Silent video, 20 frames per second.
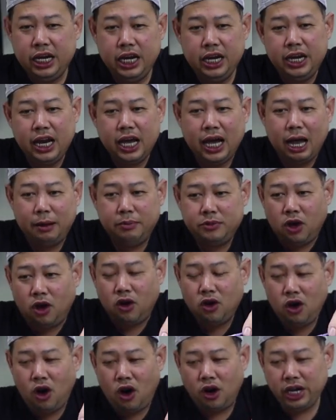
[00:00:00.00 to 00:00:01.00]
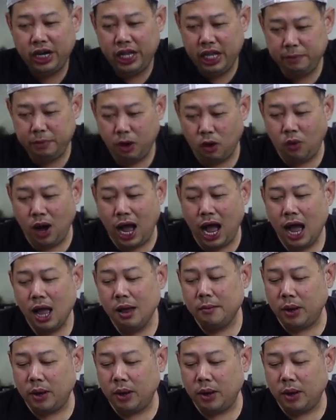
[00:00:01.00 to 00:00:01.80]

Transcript: ขึ้นนะครับ 2 กล่องนี้ เพราะว่า